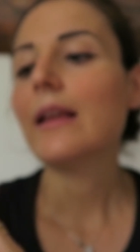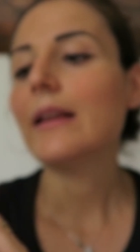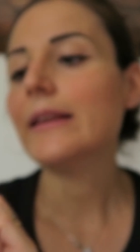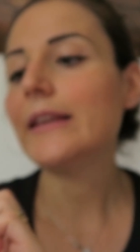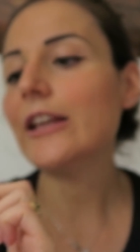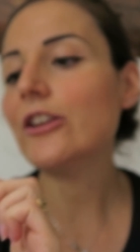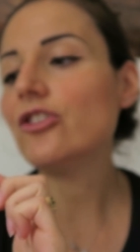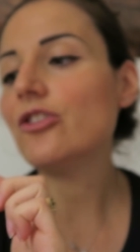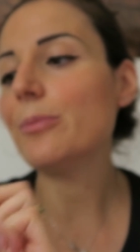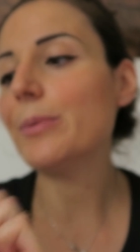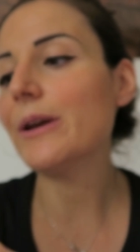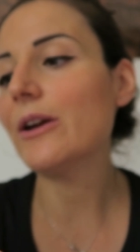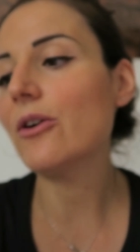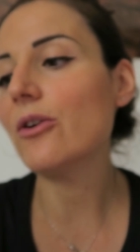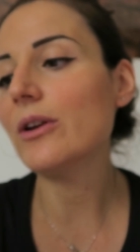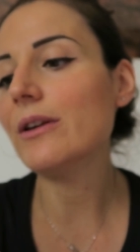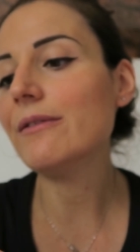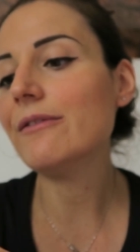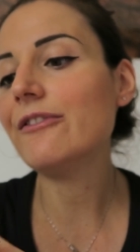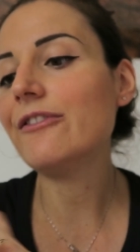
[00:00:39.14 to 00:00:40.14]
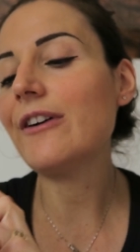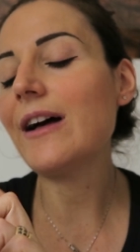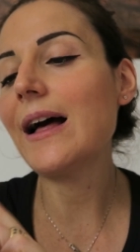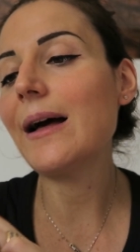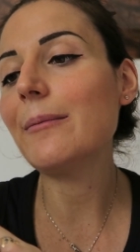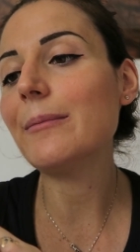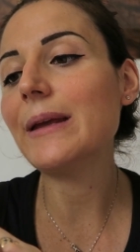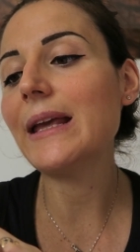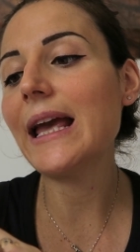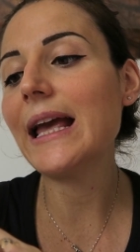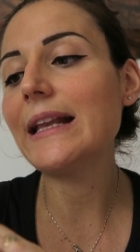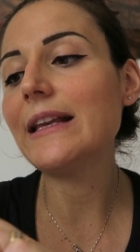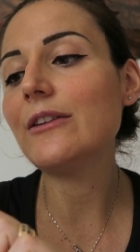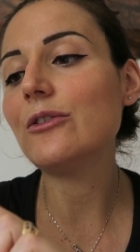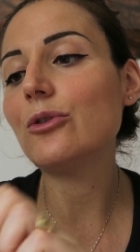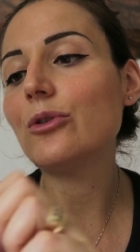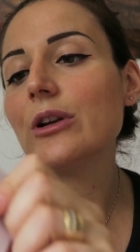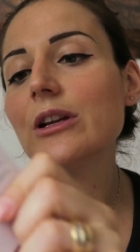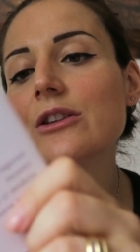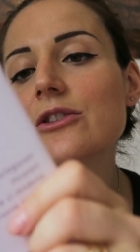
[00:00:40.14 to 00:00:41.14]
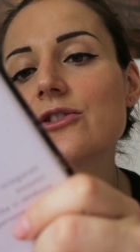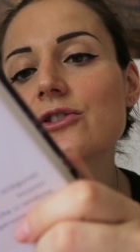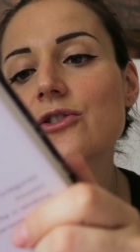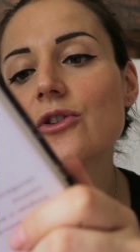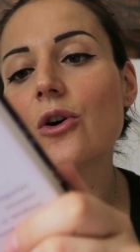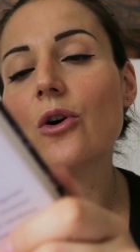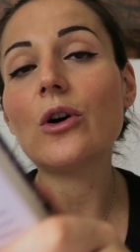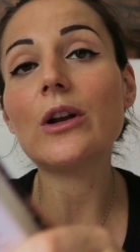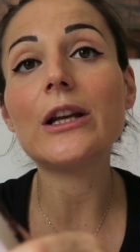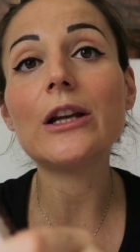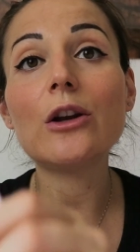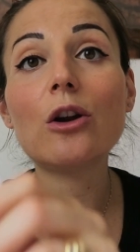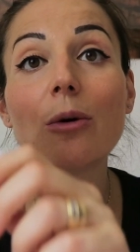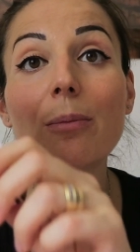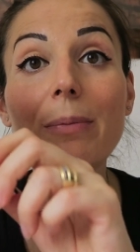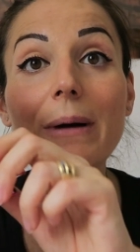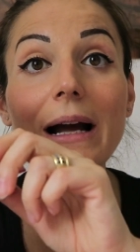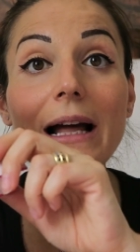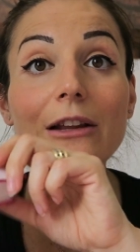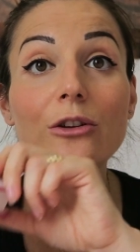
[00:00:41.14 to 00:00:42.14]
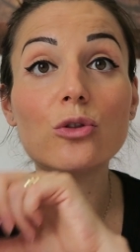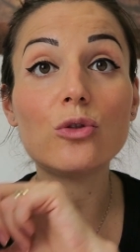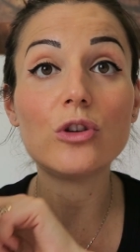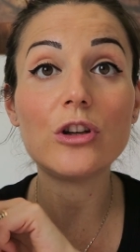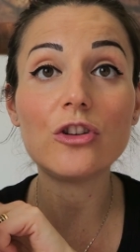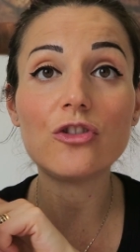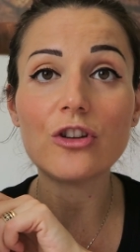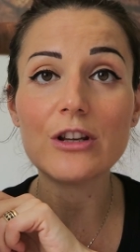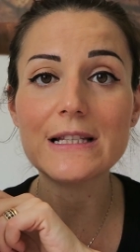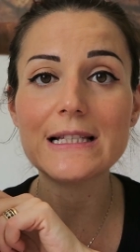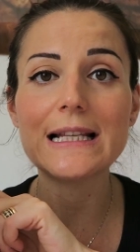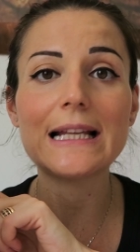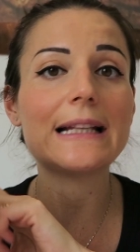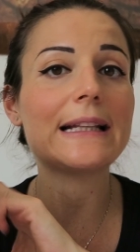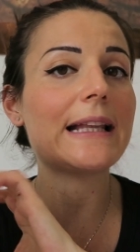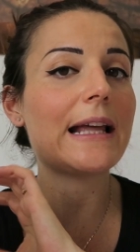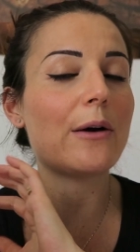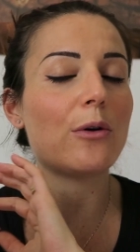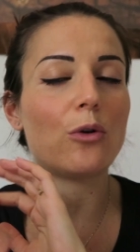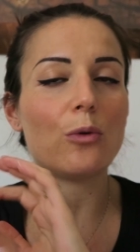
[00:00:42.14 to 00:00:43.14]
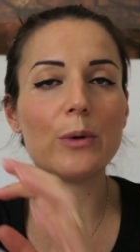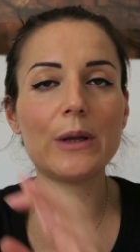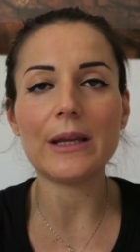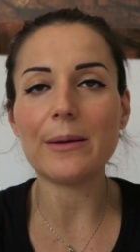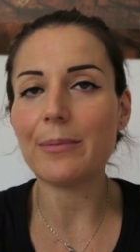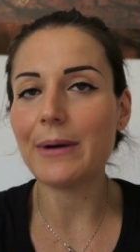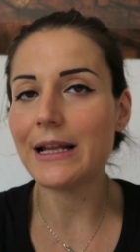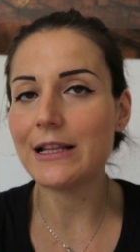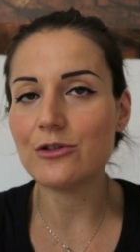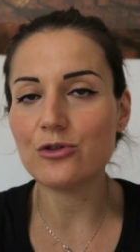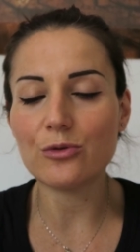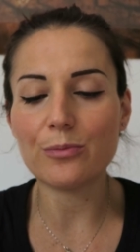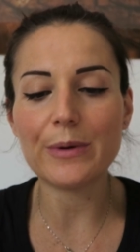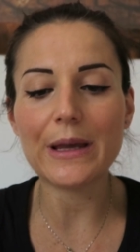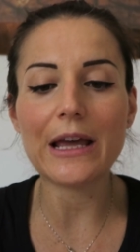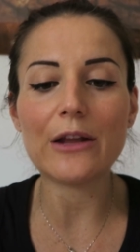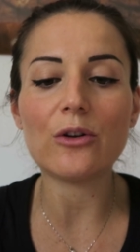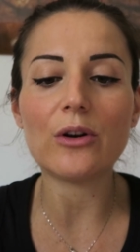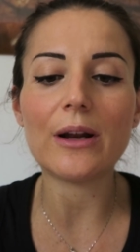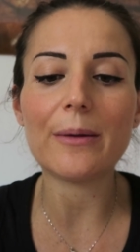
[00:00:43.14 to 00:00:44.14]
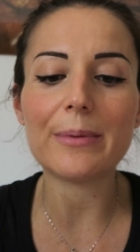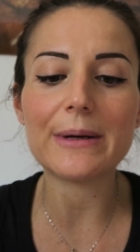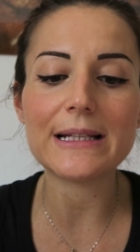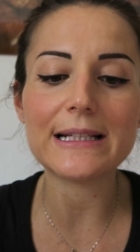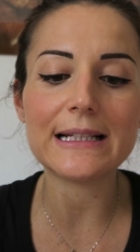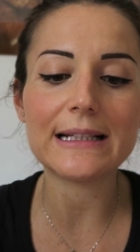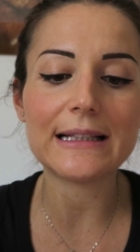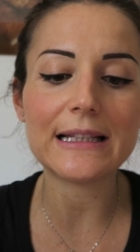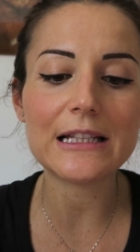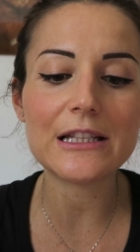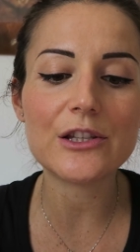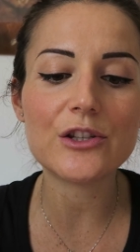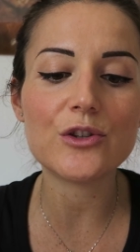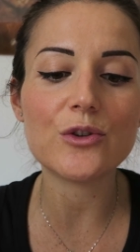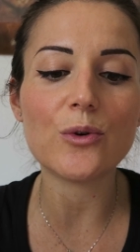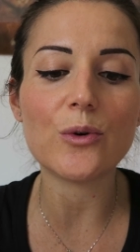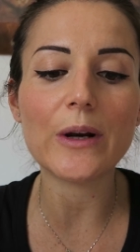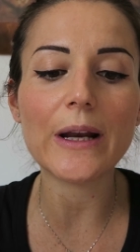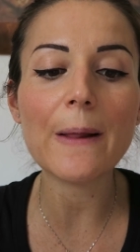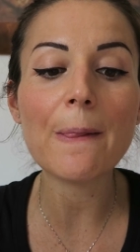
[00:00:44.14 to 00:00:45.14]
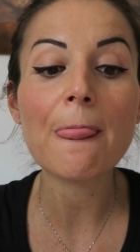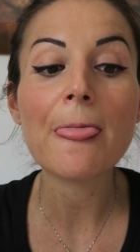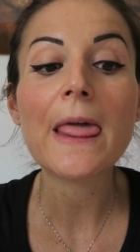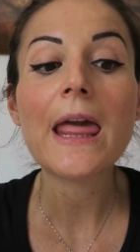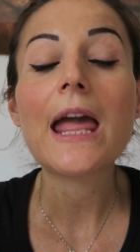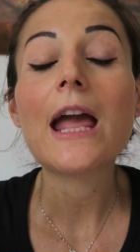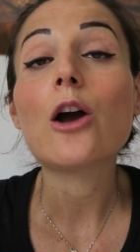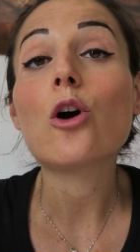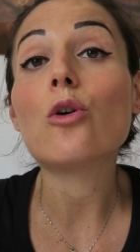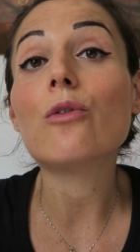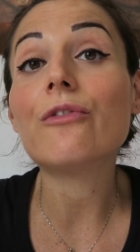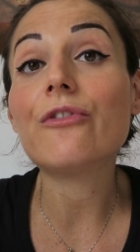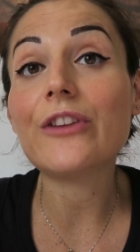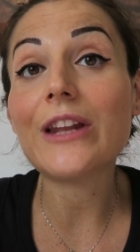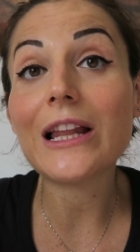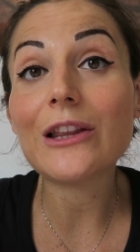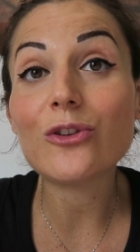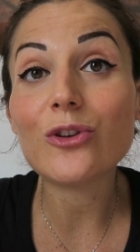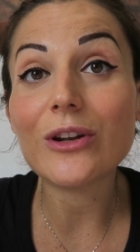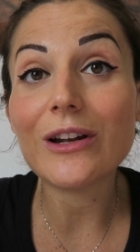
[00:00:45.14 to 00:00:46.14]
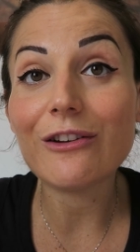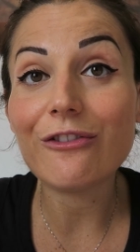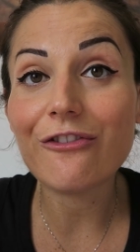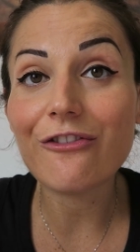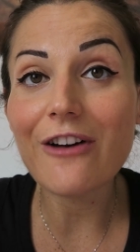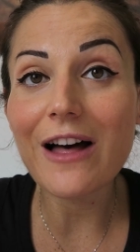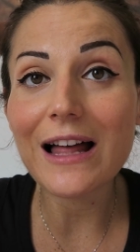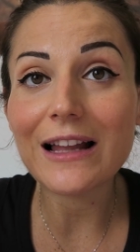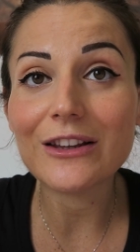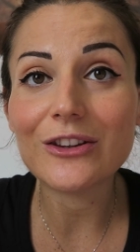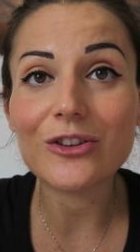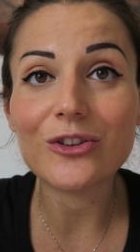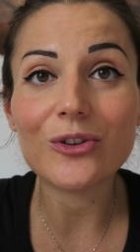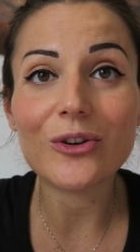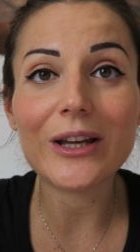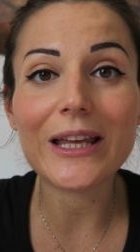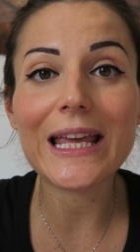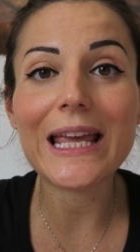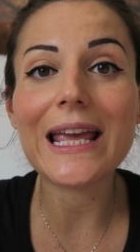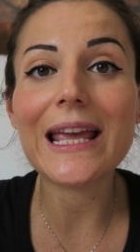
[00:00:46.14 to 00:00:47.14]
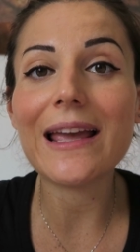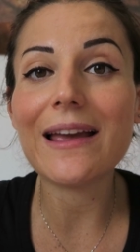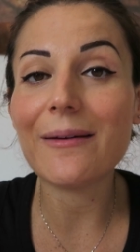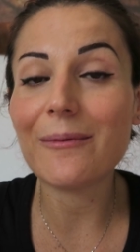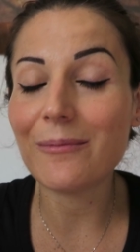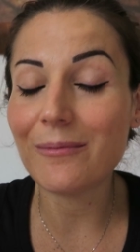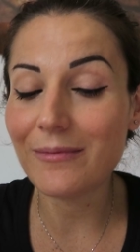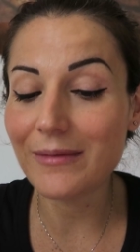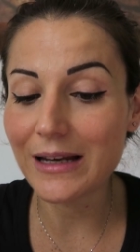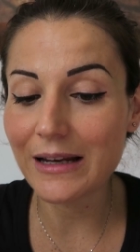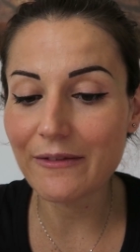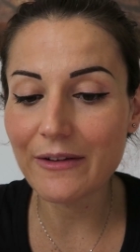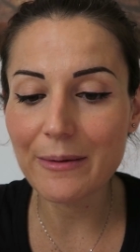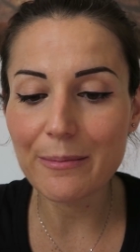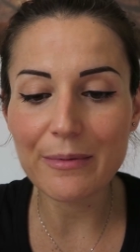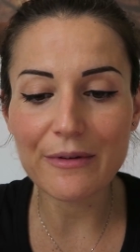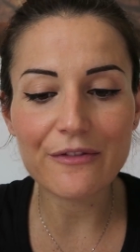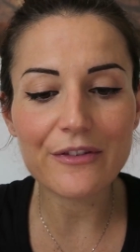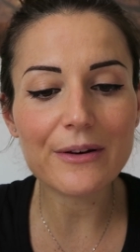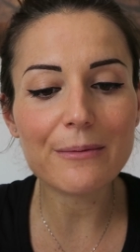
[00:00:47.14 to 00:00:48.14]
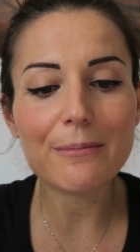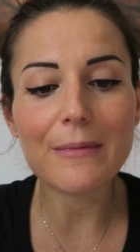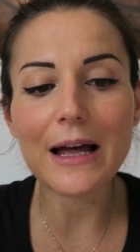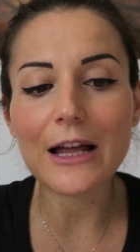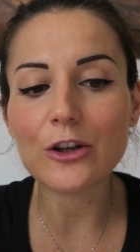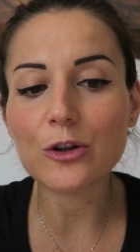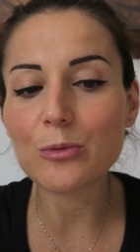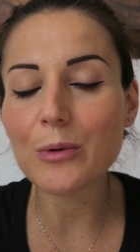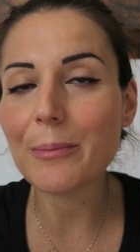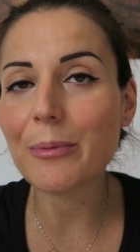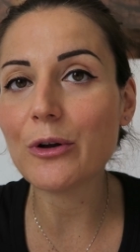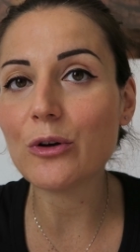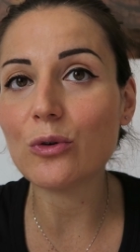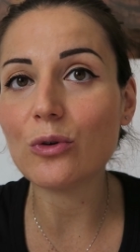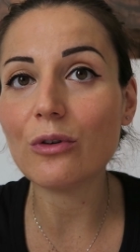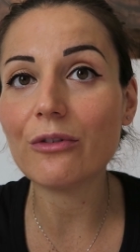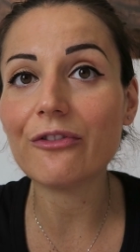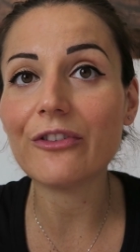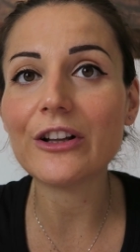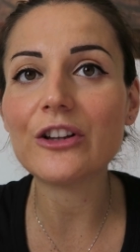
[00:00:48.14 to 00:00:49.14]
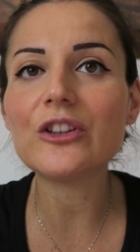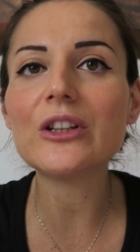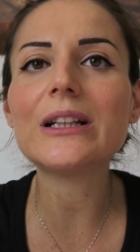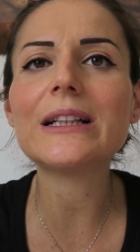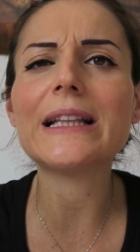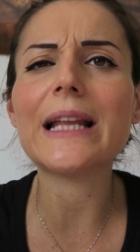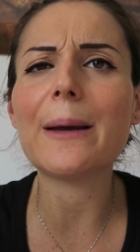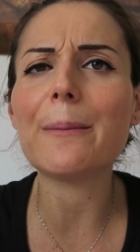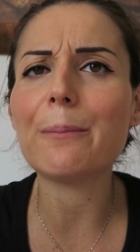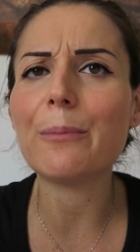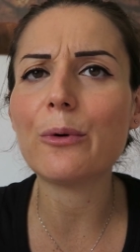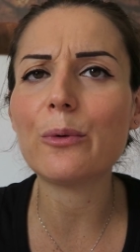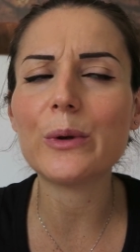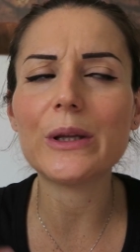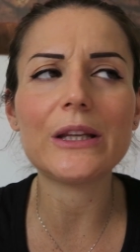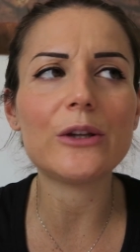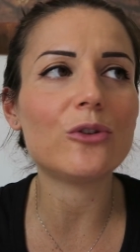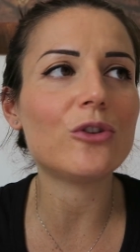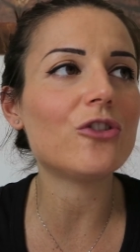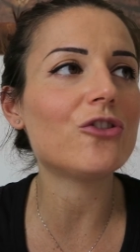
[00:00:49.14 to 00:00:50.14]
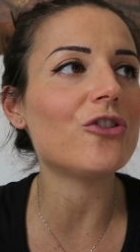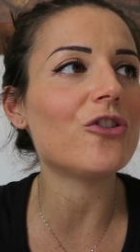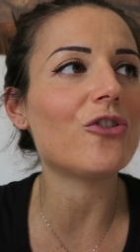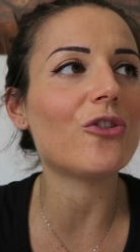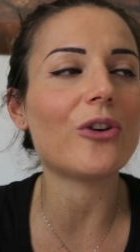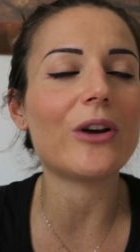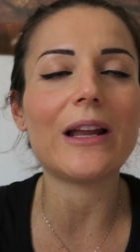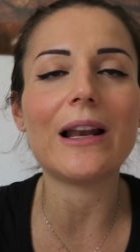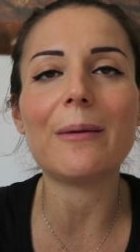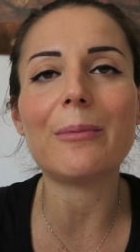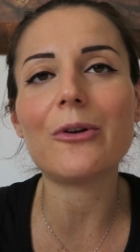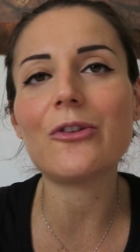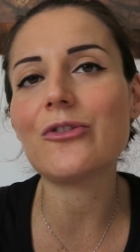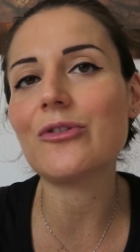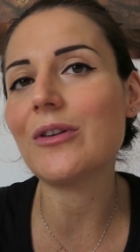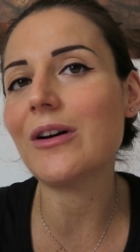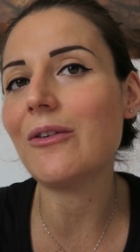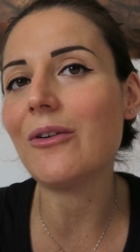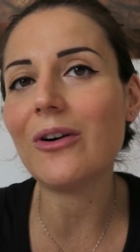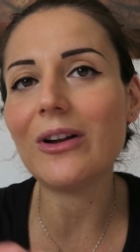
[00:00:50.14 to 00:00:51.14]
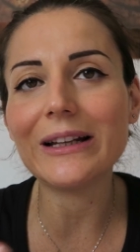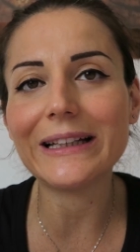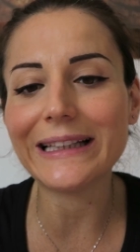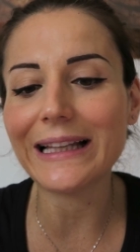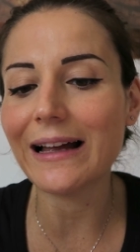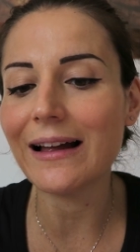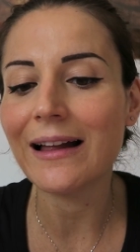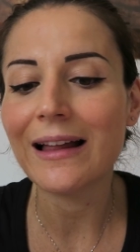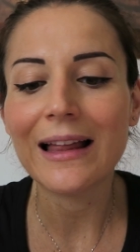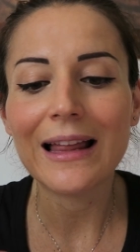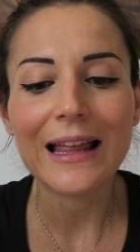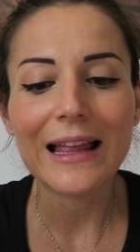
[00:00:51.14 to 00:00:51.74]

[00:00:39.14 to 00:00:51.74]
10 piccoli infami, edito Rizzoli, l'ho pagato 17 euro, quindi prezzo pieno la presentazione, confidando nel fatto che me l'avrebbe firmato ma poi non ho fatto in tempo, quindi ho deciso che la prossima volta